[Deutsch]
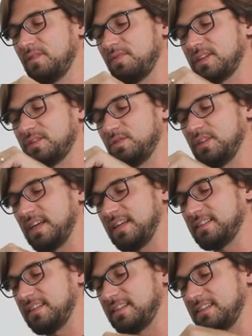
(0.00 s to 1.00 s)
Falls du
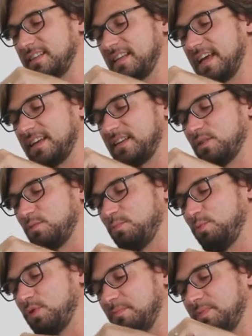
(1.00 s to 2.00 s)
Interesse hast, deinen eigenen
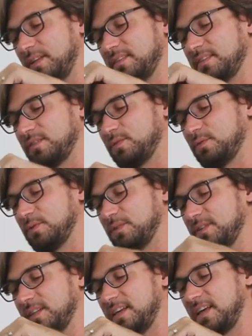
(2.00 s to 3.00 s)
Kombucha-Pilz zu
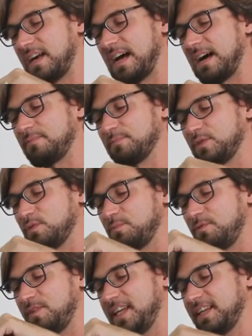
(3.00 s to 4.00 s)
haben, zu
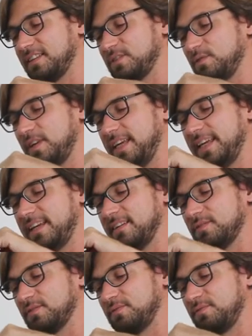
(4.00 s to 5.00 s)
pflegen, zu
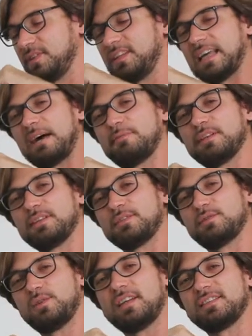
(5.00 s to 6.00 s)
hegen und für dich arbeiten
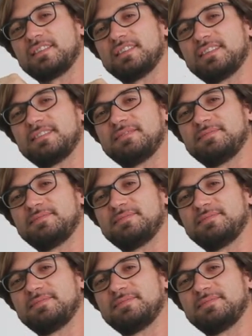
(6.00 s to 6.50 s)
zu lassen,